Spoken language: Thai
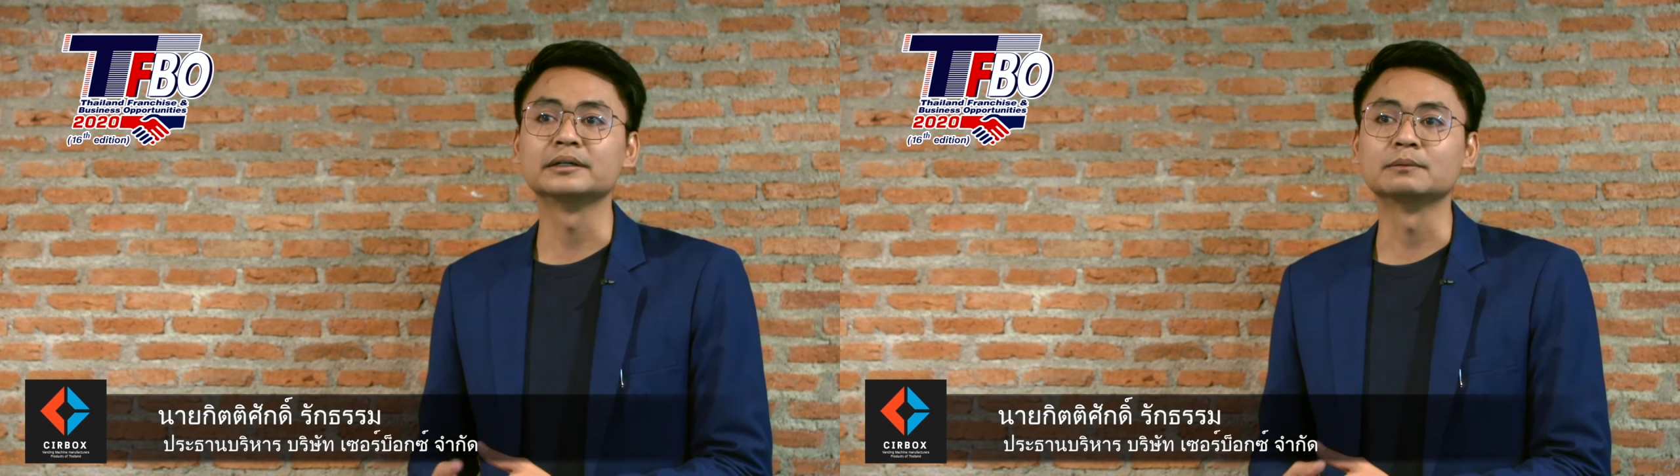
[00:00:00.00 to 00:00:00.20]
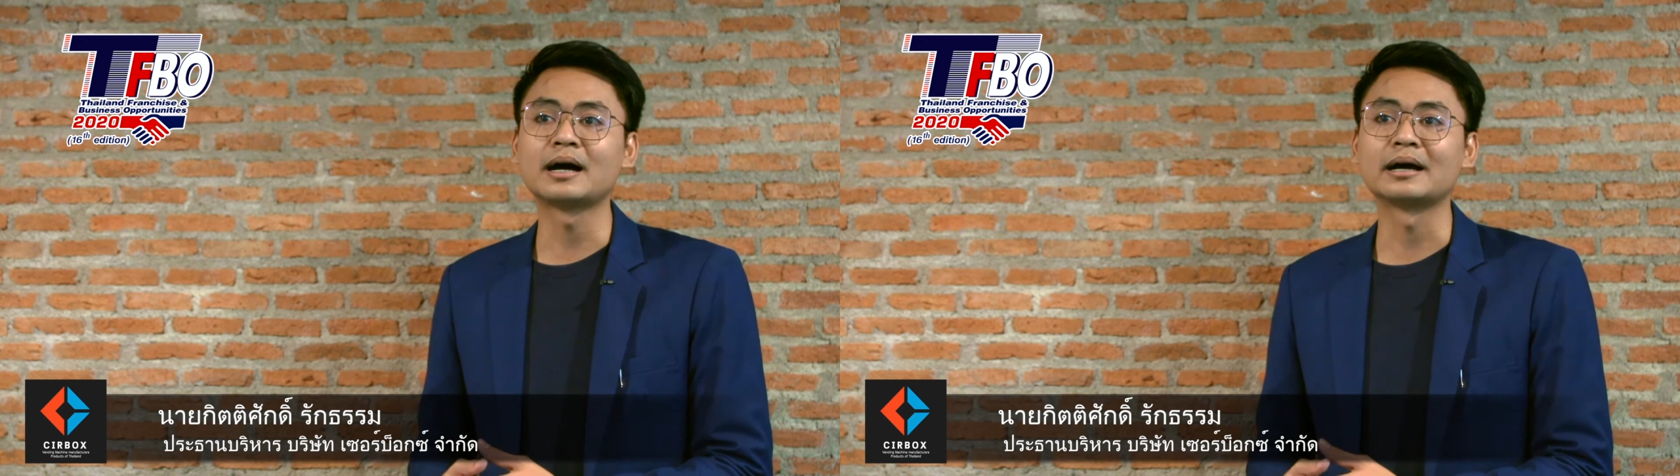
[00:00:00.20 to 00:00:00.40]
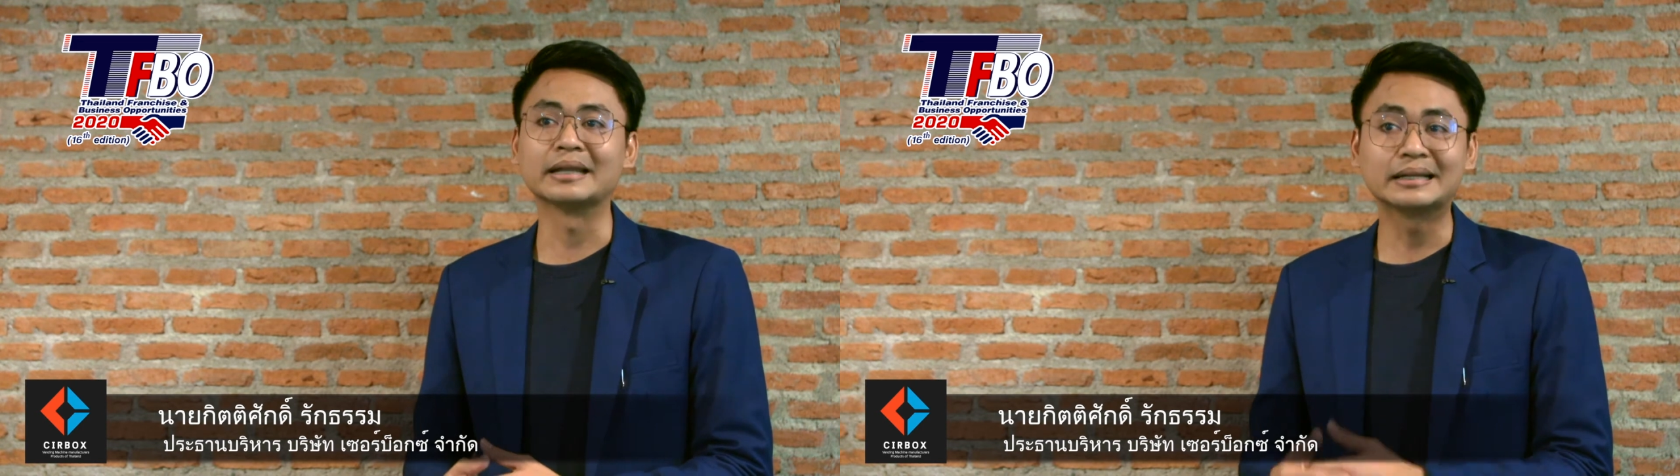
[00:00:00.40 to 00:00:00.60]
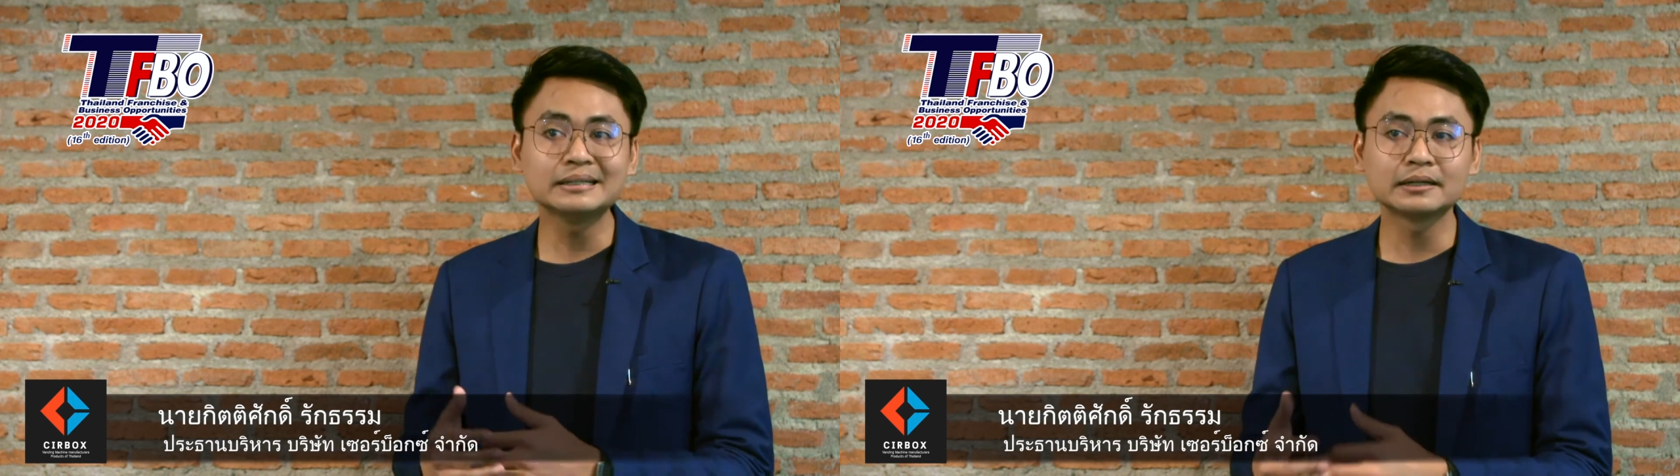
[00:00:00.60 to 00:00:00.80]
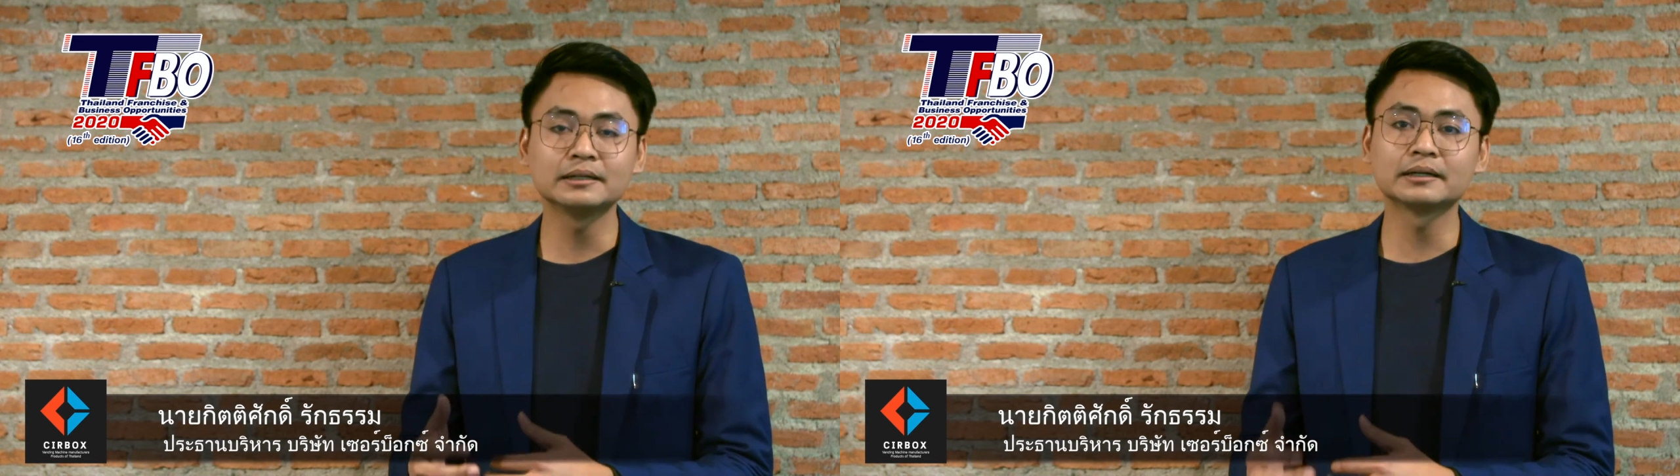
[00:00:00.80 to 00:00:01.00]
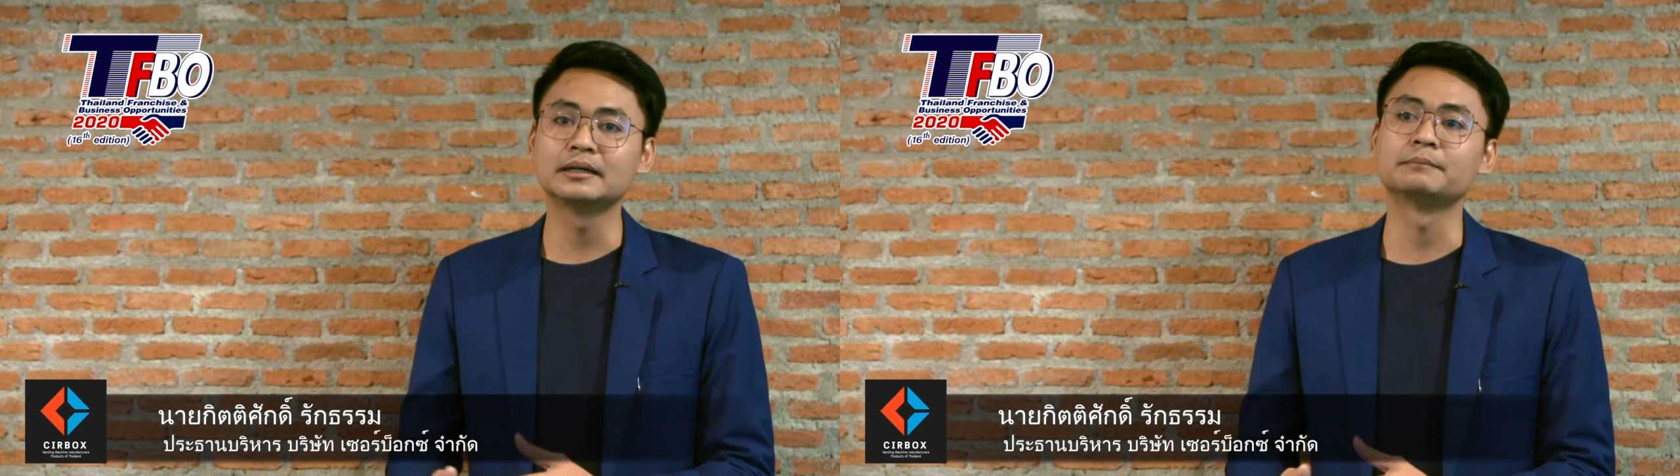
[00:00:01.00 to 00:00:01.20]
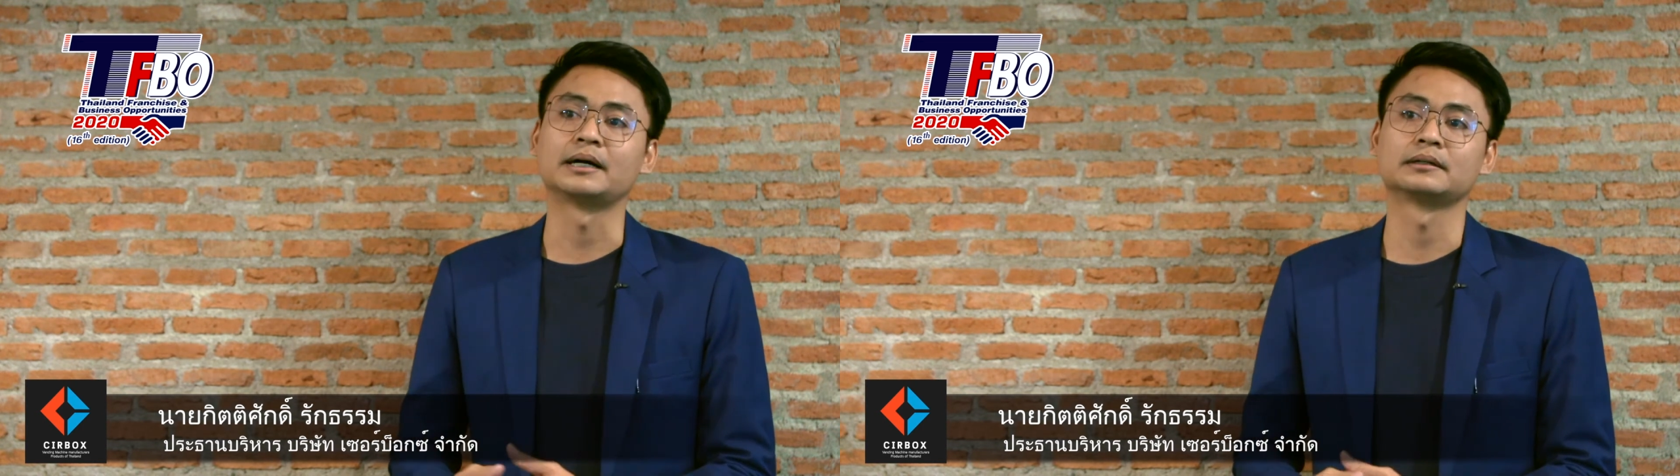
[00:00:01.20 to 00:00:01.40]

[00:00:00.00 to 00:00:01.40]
ว่าในเครื่องเครื่องเดิมอ่ะ